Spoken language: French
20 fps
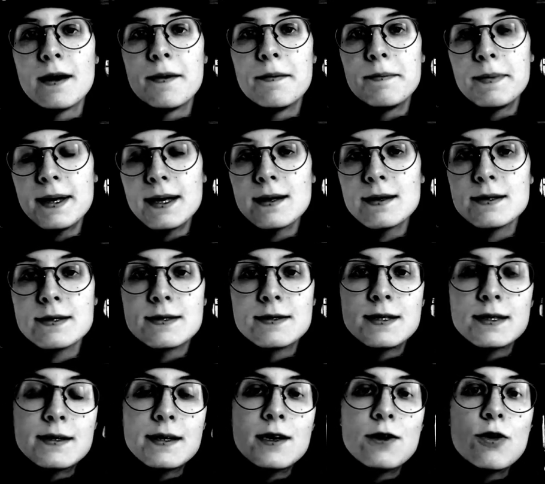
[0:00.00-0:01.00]
mais
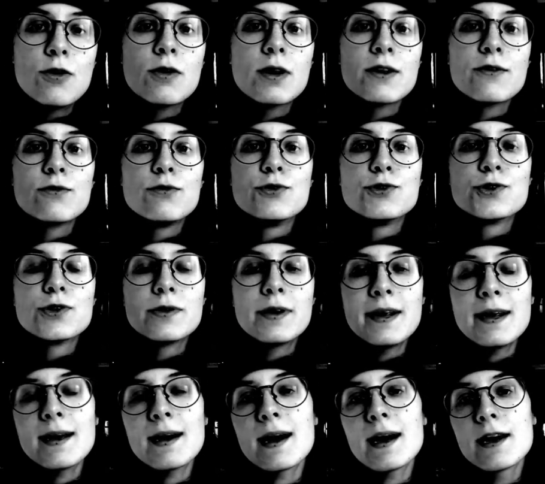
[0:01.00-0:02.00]
cet élan
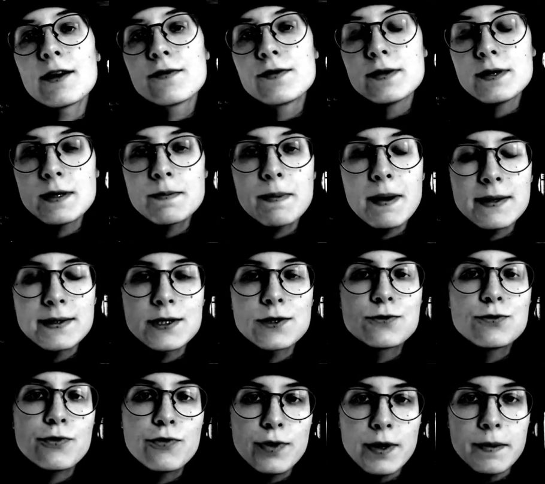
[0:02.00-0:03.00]
révolutionnaire a fini par
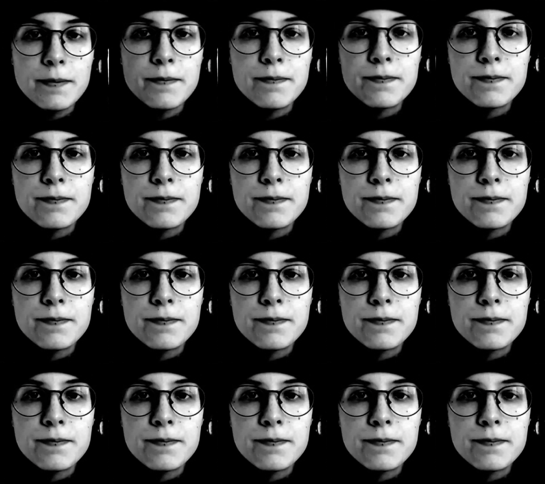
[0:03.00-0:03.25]
s'essouffler.